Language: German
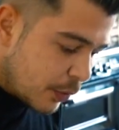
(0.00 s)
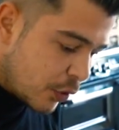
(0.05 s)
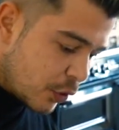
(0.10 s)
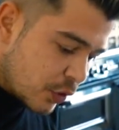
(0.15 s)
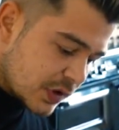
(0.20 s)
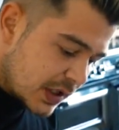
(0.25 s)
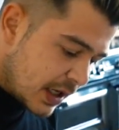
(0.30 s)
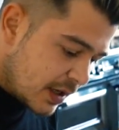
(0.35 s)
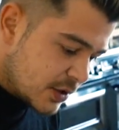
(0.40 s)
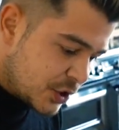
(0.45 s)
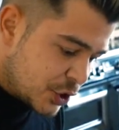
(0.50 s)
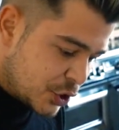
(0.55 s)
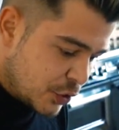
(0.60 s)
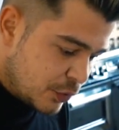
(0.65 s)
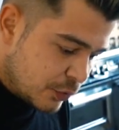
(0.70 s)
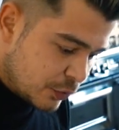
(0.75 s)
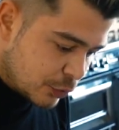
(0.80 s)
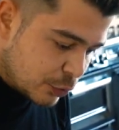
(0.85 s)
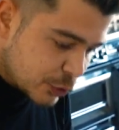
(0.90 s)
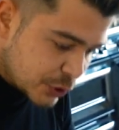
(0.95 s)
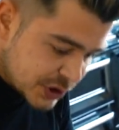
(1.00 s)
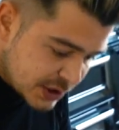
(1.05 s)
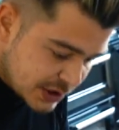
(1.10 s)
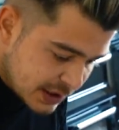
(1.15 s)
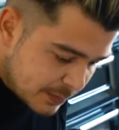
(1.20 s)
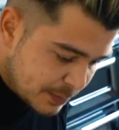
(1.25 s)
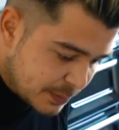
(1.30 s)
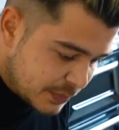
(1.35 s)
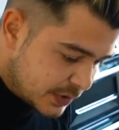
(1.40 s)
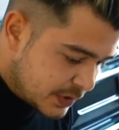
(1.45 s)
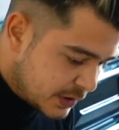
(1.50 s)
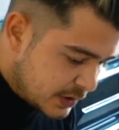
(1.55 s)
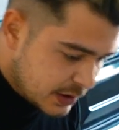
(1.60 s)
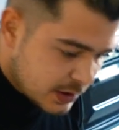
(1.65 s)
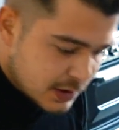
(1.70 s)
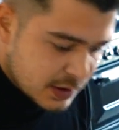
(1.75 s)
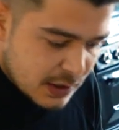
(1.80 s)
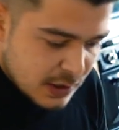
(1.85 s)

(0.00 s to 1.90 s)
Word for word: Brot, alles schön und gut. Ich habe